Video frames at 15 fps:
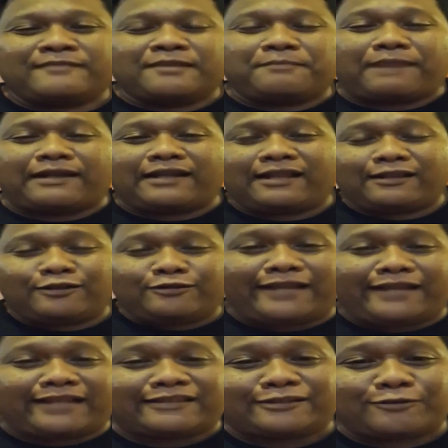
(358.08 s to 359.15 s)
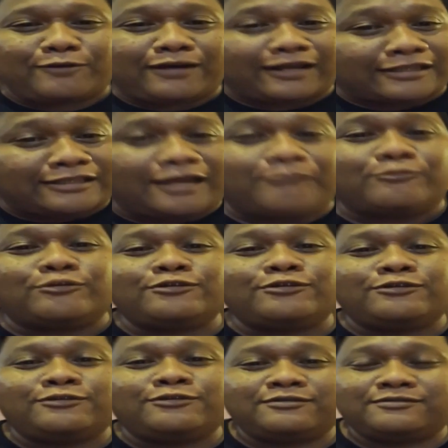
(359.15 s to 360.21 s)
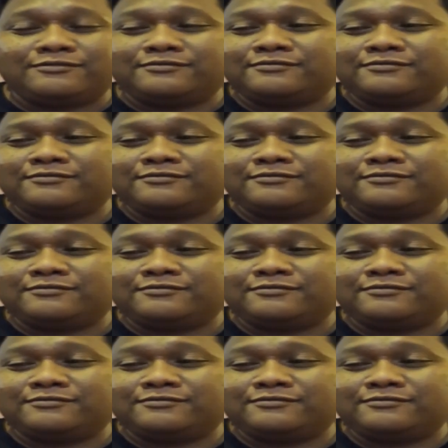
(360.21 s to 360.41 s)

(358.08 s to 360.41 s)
Padahal lu ngeliatin gue kerja mulu